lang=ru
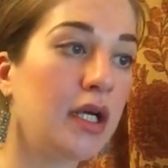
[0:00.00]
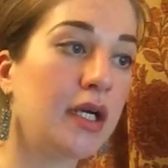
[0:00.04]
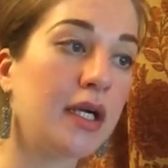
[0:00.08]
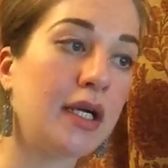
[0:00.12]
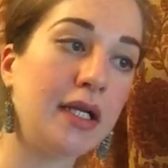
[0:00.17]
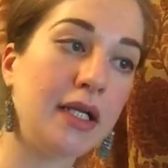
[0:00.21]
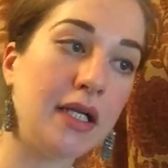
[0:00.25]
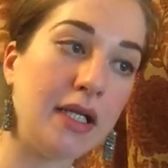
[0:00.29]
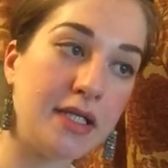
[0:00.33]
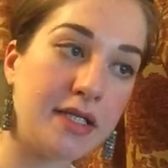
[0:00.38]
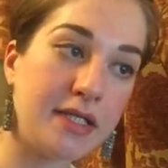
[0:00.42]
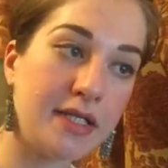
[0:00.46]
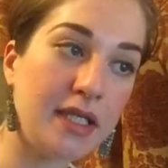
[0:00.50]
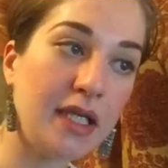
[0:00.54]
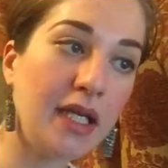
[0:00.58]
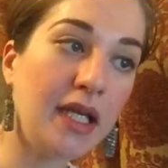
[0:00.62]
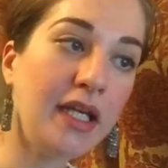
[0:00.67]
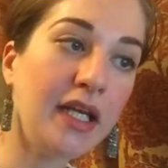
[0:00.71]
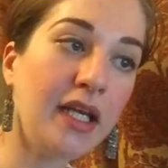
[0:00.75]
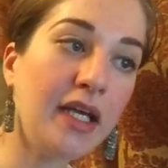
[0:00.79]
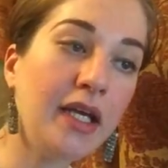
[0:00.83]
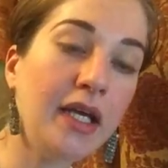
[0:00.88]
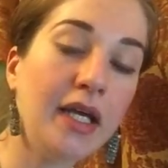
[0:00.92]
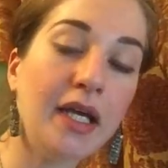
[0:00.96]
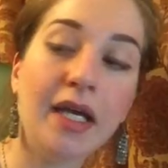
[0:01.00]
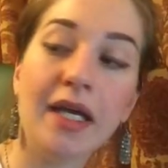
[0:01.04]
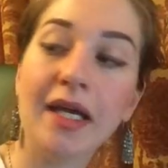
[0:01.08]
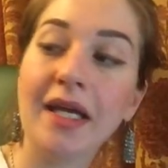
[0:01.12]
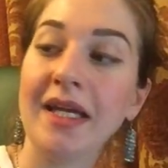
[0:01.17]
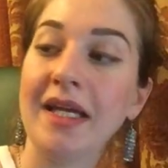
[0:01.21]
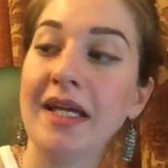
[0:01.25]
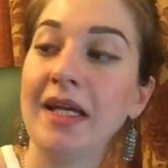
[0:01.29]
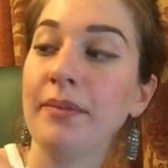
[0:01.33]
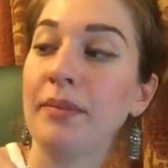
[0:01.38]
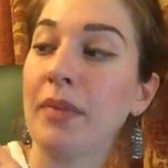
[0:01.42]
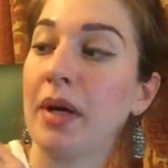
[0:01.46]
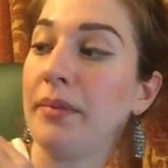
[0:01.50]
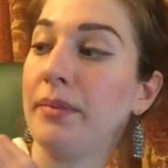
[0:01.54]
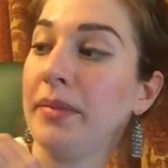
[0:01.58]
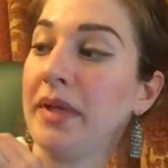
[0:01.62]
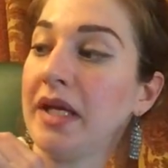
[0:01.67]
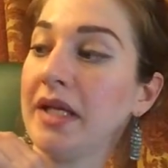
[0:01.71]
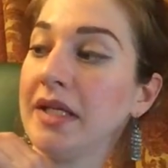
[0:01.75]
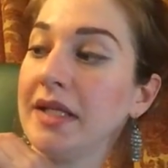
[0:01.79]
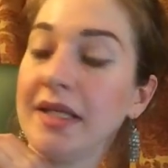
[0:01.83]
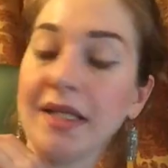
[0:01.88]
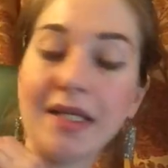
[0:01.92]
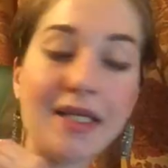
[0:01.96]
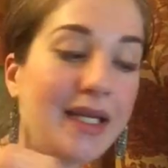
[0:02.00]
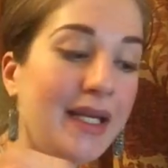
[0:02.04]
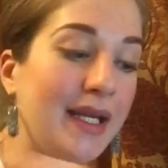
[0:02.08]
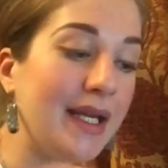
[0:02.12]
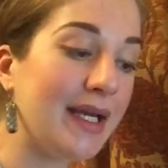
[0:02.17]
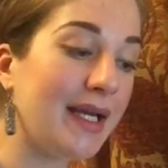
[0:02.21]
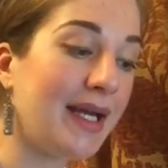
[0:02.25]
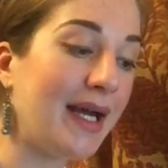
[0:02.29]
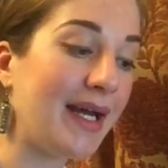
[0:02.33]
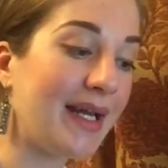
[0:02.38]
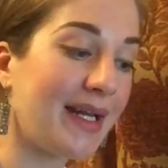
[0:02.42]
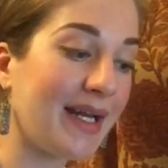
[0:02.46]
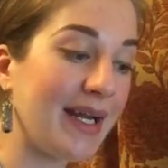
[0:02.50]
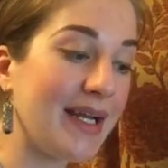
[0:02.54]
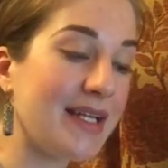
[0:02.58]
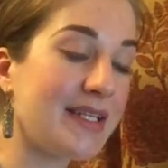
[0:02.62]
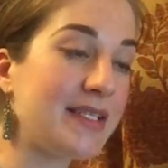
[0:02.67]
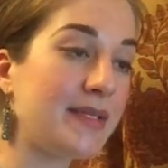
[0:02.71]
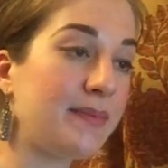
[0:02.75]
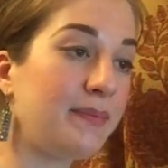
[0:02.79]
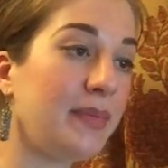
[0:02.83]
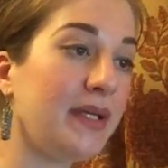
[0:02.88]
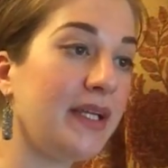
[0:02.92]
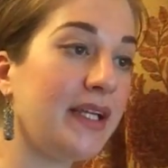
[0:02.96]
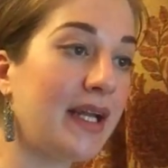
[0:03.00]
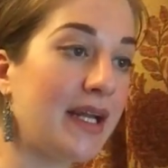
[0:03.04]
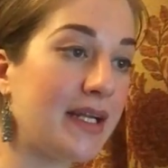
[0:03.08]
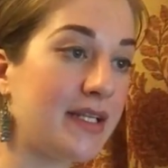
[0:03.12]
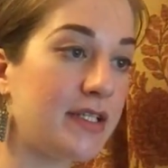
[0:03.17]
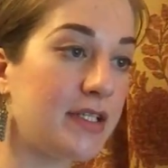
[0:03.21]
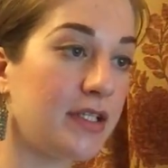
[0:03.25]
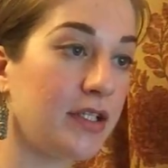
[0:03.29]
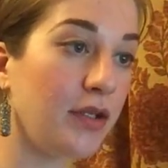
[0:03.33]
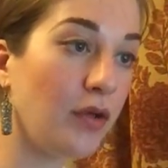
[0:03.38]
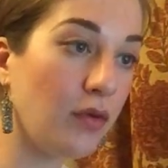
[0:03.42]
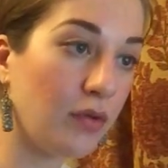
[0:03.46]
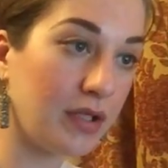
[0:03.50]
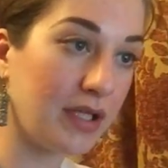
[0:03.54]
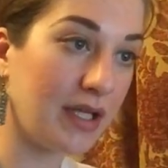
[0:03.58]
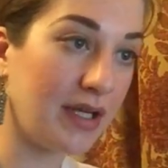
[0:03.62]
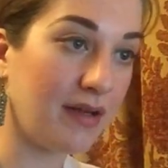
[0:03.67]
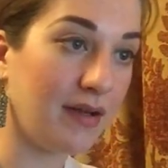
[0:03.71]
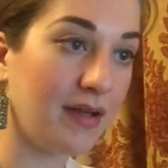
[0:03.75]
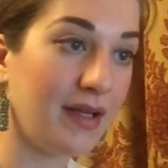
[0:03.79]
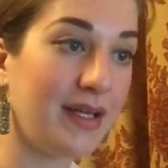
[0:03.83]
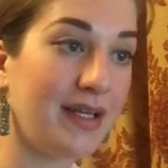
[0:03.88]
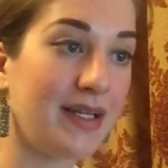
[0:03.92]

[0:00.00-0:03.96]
калитии и моменты респирасьона.